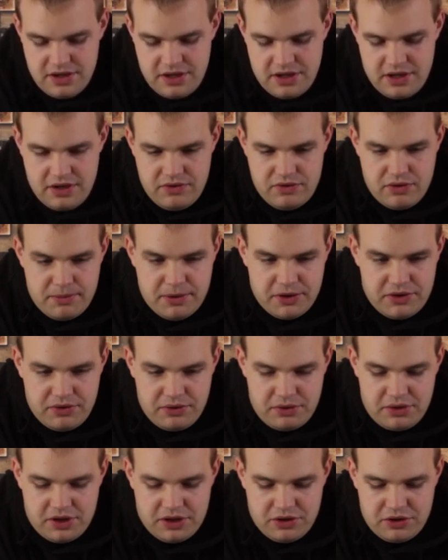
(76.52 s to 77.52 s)

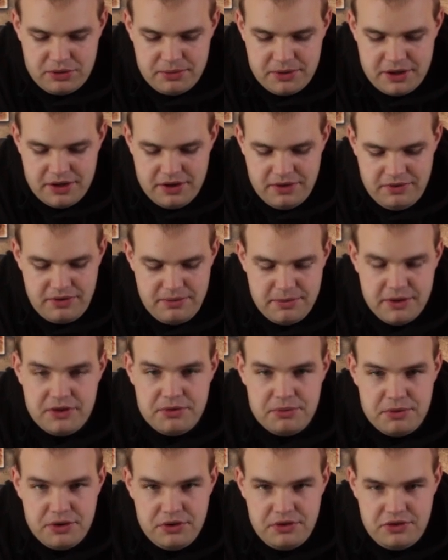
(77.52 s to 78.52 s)
Informationen darüber, wie man sie
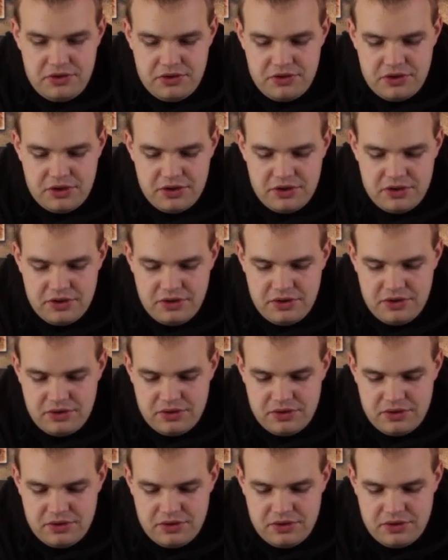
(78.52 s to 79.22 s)
benutzen sollte.